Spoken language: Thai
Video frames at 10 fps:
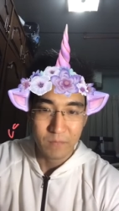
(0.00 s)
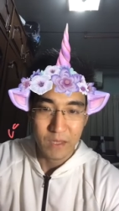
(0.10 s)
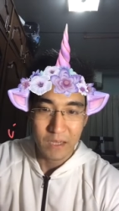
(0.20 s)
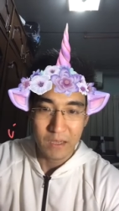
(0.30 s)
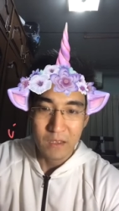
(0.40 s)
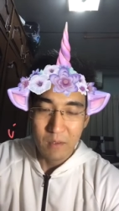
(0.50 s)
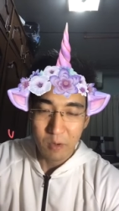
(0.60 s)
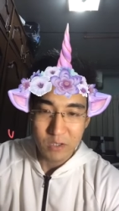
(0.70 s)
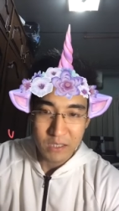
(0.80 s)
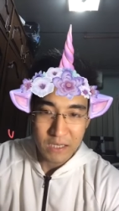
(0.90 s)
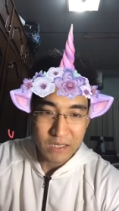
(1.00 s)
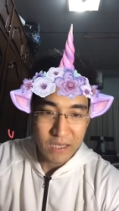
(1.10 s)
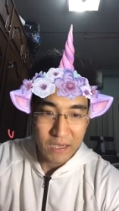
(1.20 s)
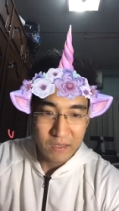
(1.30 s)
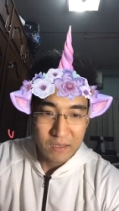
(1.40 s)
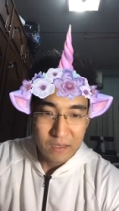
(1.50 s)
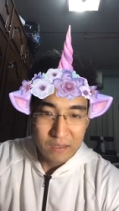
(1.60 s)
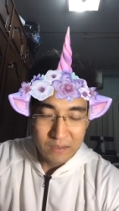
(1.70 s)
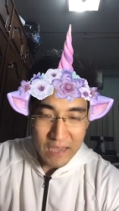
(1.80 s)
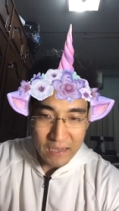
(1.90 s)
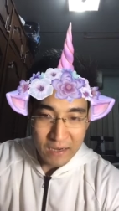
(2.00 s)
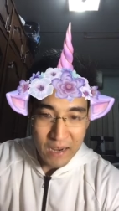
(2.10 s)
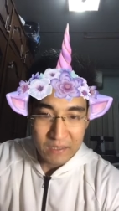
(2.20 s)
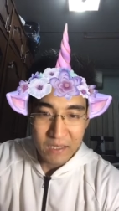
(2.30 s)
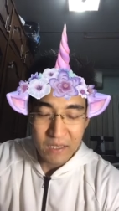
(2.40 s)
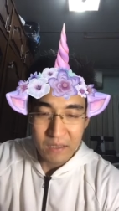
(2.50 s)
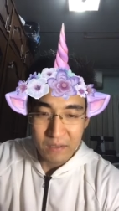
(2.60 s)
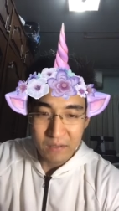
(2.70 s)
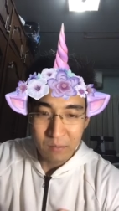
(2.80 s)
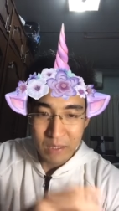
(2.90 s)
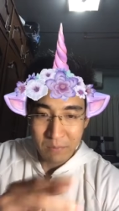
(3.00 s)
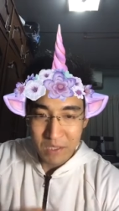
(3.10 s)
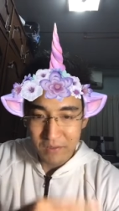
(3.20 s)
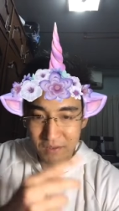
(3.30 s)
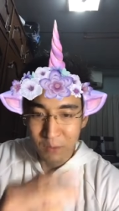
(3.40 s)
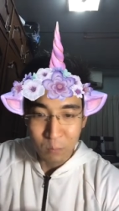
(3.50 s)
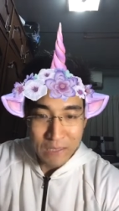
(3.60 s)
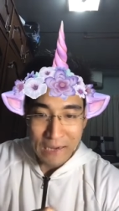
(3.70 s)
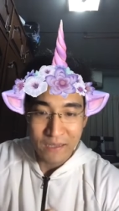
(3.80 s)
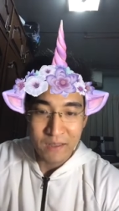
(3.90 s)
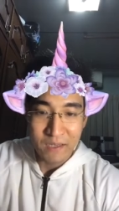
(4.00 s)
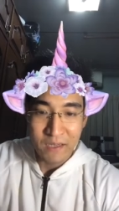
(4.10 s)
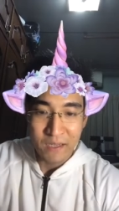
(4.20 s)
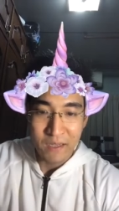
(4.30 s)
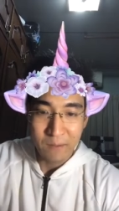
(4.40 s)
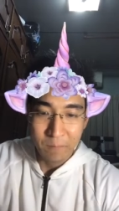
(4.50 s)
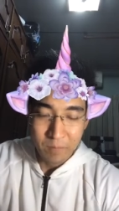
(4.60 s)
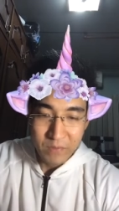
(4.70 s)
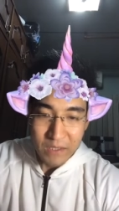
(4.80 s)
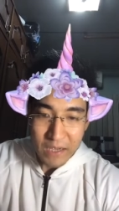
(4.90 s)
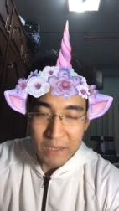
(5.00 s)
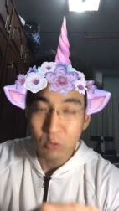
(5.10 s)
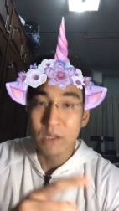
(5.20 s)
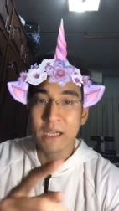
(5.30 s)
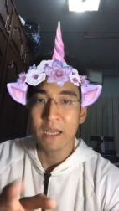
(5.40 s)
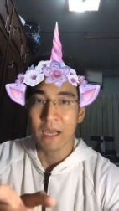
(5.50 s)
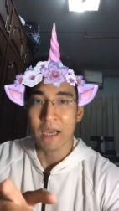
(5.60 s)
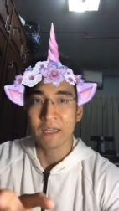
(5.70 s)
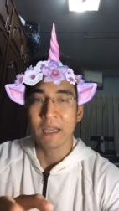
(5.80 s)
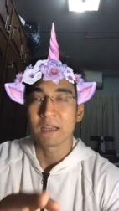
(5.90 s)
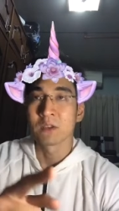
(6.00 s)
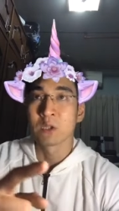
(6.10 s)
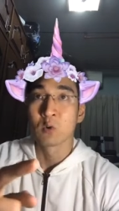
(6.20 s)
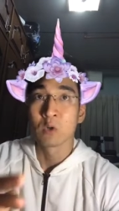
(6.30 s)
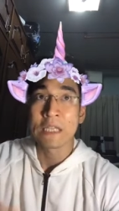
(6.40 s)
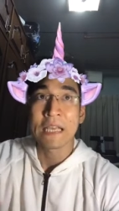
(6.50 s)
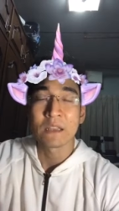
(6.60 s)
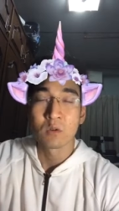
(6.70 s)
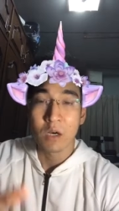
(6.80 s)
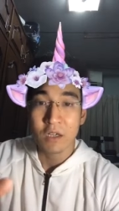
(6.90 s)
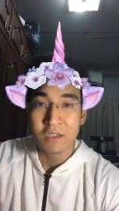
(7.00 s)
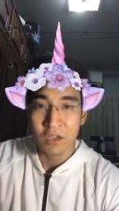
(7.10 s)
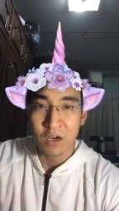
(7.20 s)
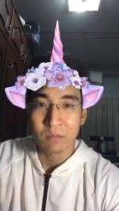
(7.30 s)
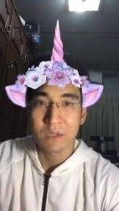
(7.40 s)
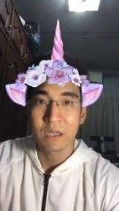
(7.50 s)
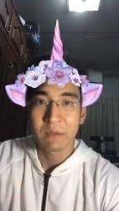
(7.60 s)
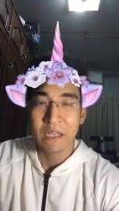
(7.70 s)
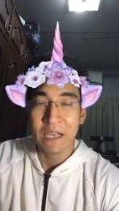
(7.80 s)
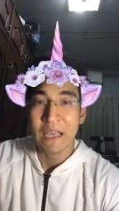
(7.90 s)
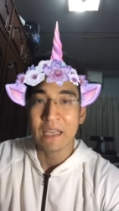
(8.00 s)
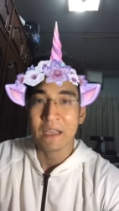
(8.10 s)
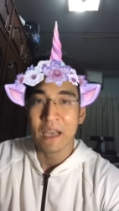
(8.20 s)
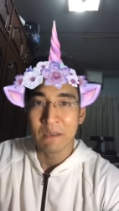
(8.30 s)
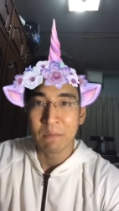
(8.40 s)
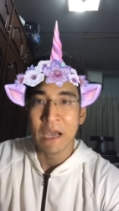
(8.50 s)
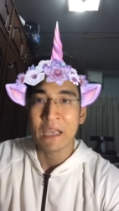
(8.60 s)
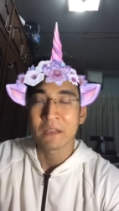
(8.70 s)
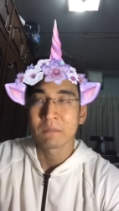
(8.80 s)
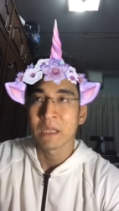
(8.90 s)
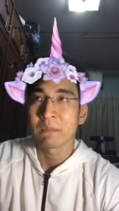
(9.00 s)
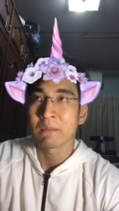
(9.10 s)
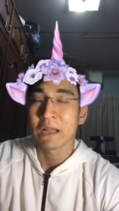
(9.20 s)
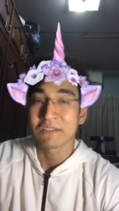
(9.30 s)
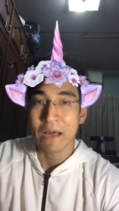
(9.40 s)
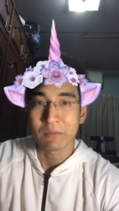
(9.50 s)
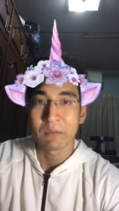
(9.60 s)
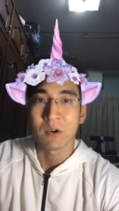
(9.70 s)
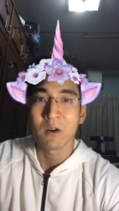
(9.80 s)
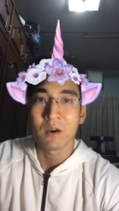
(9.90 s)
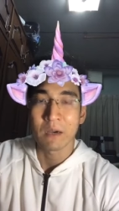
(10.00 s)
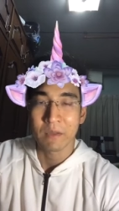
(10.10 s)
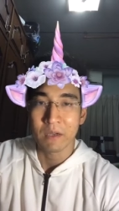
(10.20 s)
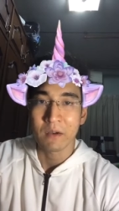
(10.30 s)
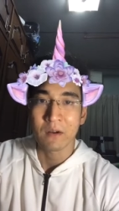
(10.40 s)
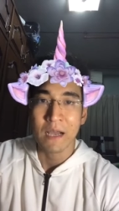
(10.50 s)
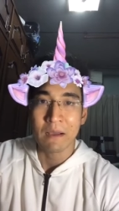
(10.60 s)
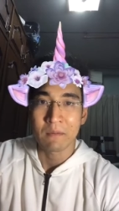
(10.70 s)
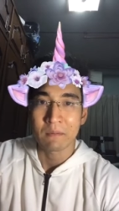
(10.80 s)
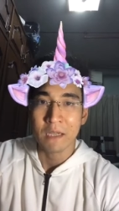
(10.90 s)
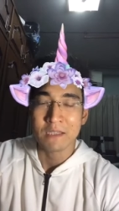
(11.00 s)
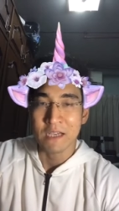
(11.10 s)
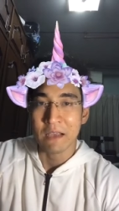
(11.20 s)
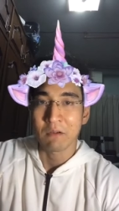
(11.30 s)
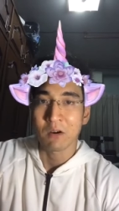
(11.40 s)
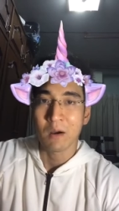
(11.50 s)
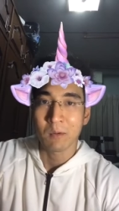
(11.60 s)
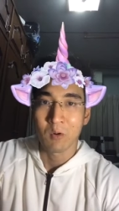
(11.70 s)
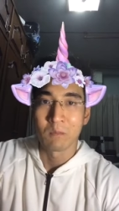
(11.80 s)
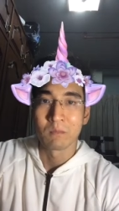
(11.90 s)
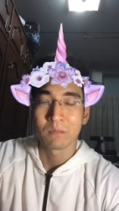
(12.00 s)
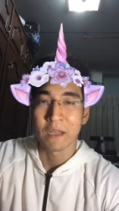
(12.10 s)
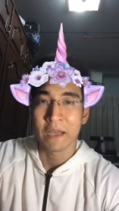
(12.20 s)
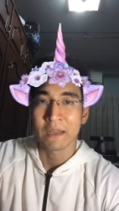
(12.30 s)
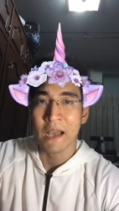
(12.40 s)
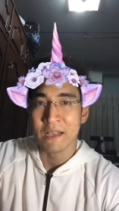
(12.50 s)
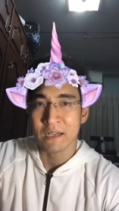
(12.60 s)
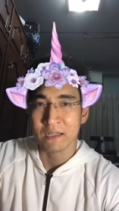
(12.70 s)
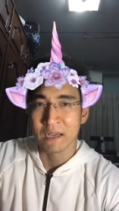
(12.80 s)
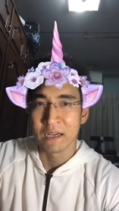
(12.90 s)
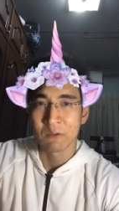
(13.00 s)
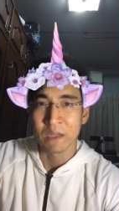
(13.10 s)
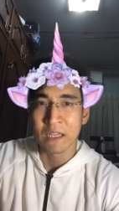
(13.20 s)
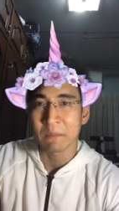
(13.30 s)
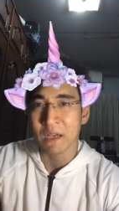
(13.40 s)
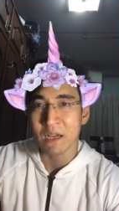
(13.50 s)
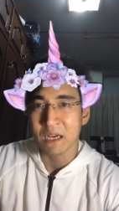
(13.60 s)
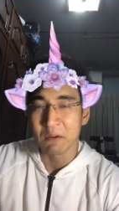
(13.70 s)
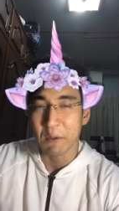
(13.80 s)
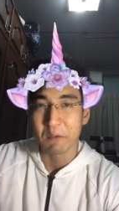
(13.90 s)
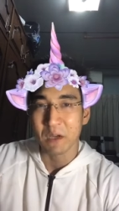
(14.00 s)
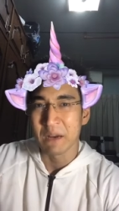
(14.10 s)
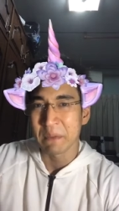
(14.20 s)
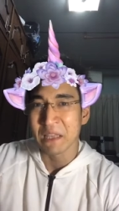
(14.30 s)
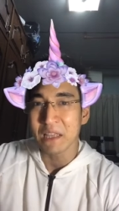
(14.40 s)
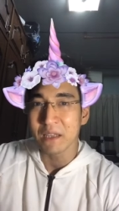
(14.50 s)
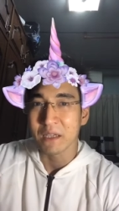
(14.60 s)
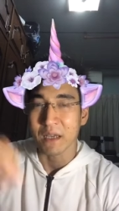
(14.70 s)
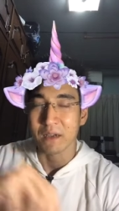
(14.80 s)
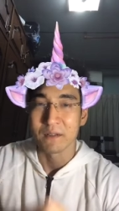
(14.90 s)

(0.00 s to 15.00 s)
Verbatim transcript: นะฮะ เพราะฉะนั้นเนี่ย อย่างแรกที่วันนี้พี่จะสรุปหลักให้เลยนะฮะไอตัวเนื้อหาเนี่ยดูในตัวข้อสอบที่พี่ให้ให้ไปมีประมาณ 30 ข้อ พี่ค่อนข้างมั่นใจว่าครอบคลุมนะถ้าจะเกินกว่านี้มันก็เกินเกินไปนิดนึงอ่ะ